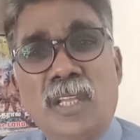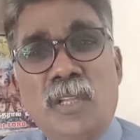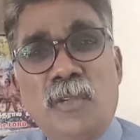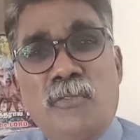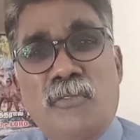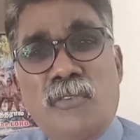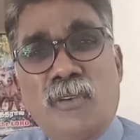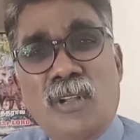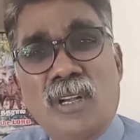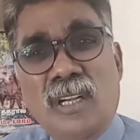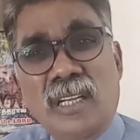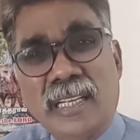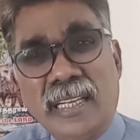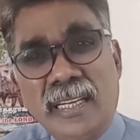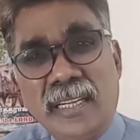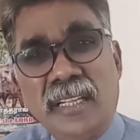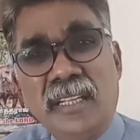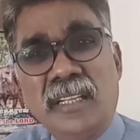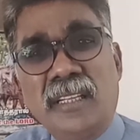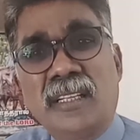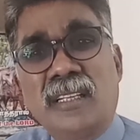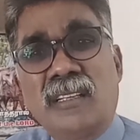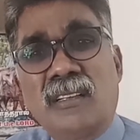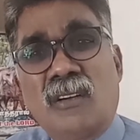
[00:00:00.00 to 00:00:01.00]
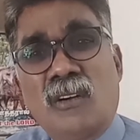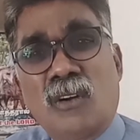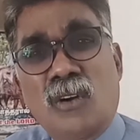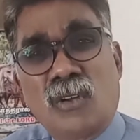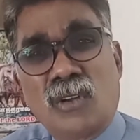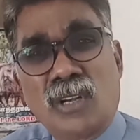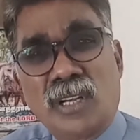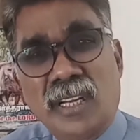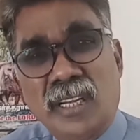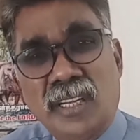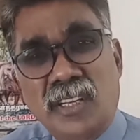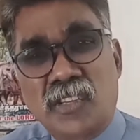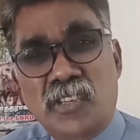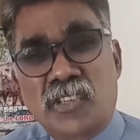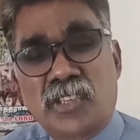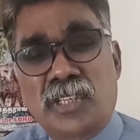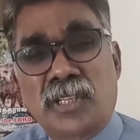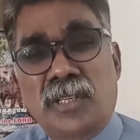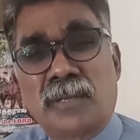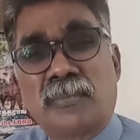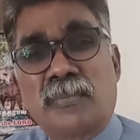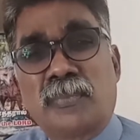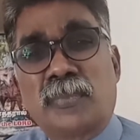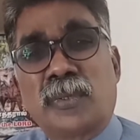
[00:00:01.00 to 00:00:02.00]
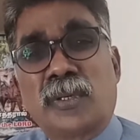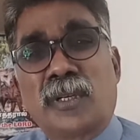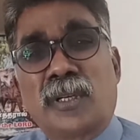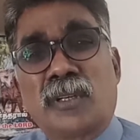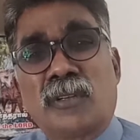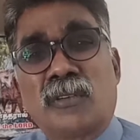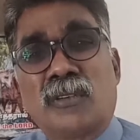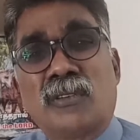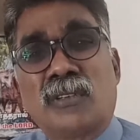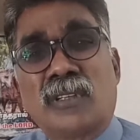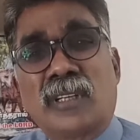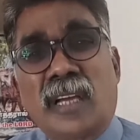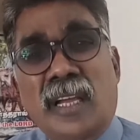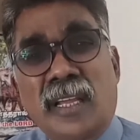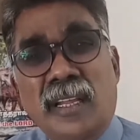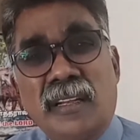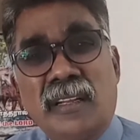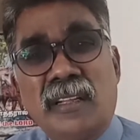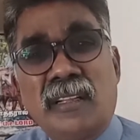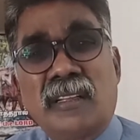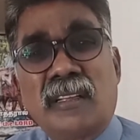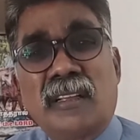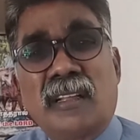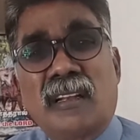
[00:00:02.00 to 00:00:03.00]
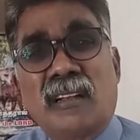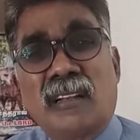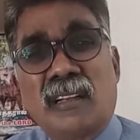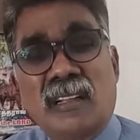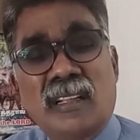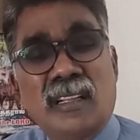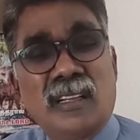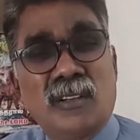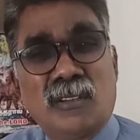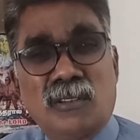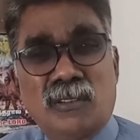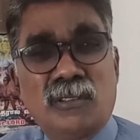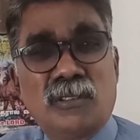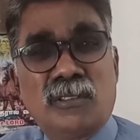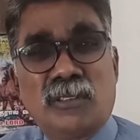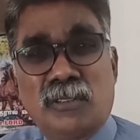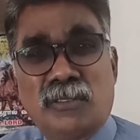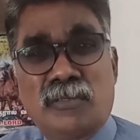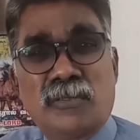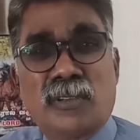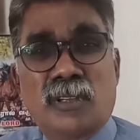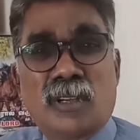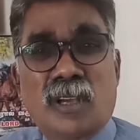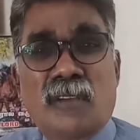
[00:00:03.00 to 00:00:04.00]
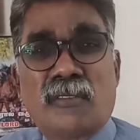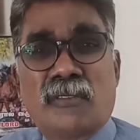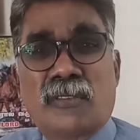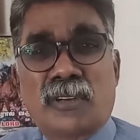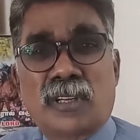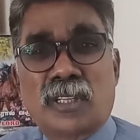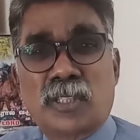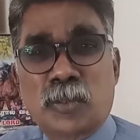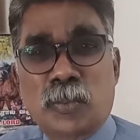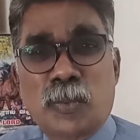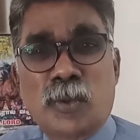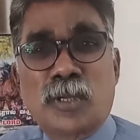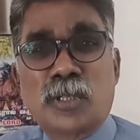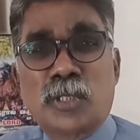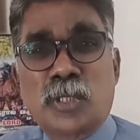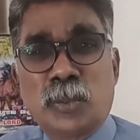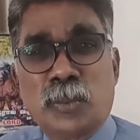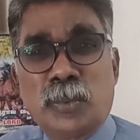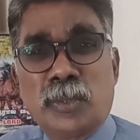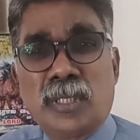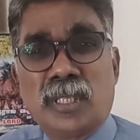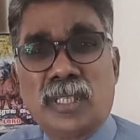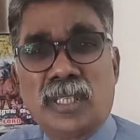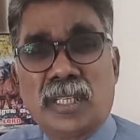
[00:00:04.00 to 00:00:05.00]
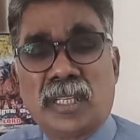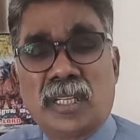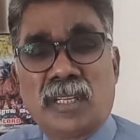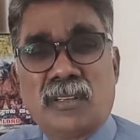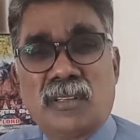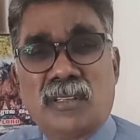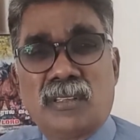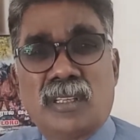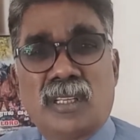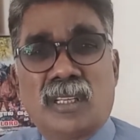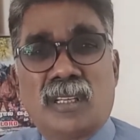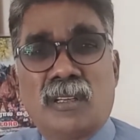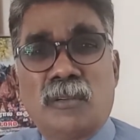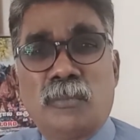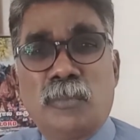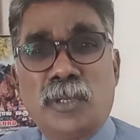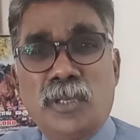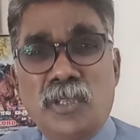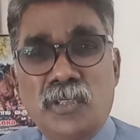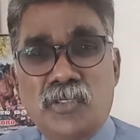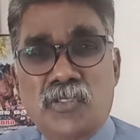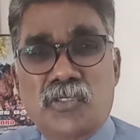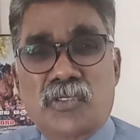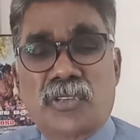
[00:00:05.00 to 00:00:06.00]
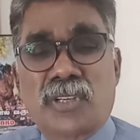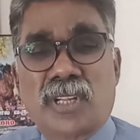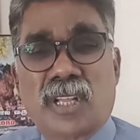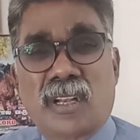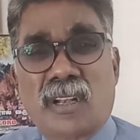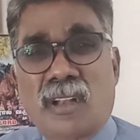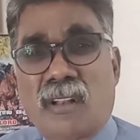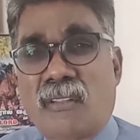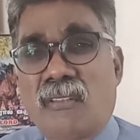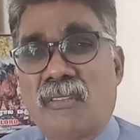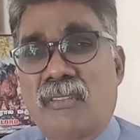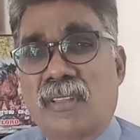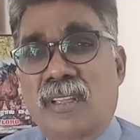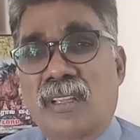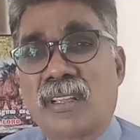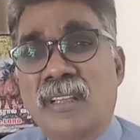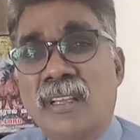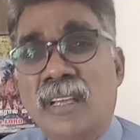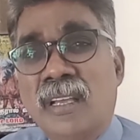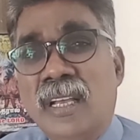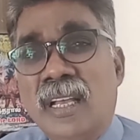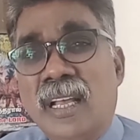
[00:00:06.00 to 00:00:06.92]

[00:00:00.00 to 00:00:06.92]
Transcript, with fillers: இஃப் யூ ஆர் லீடிங் ஆர் லீடர்ஷிப் யூனோ கைடிங் யூனோ இஃப் யூ ஹேவ் ரெஸ்பான்சிபிலிட்டி இன் மினிஸ்ட்ரி என் திங்